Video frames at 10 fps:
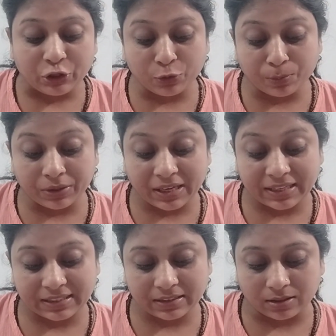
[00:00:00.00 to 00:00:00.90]

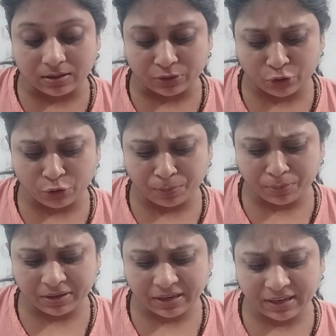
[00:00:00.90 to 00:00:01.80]
क्यूपरेस
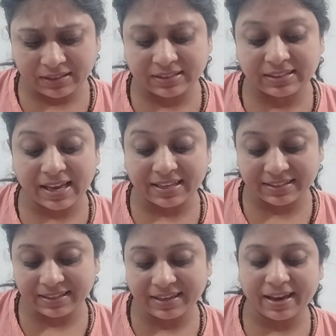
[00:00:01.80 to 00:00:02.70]

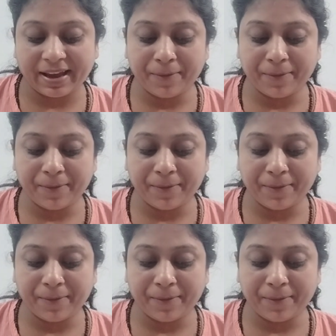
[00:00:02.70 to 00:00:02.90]
क्यूपरेसेसी uh, है